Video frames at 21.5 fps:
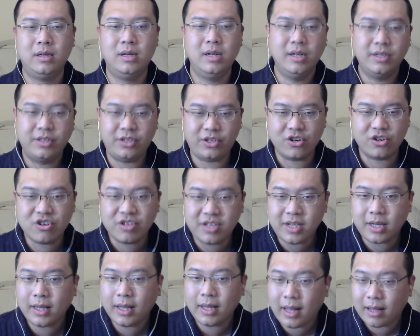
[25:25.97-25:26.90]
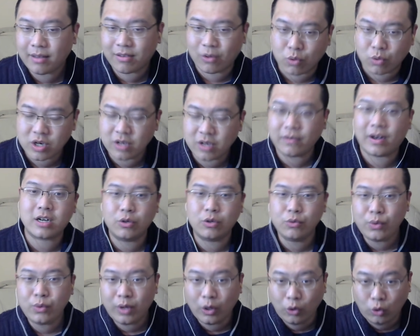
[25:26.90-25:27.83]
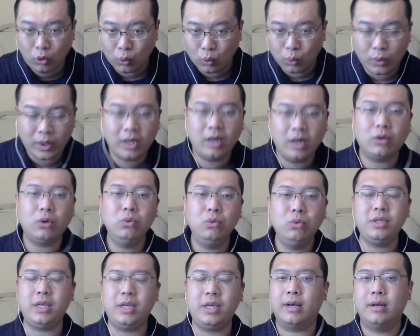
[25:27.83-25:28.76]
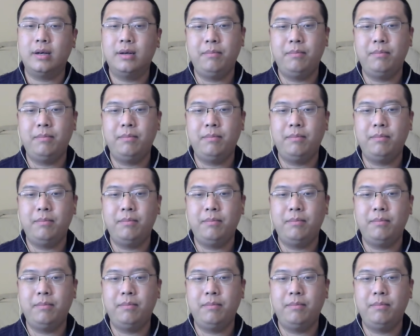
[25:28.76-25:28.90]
其实加拿大走司法程序，他赌一个东西，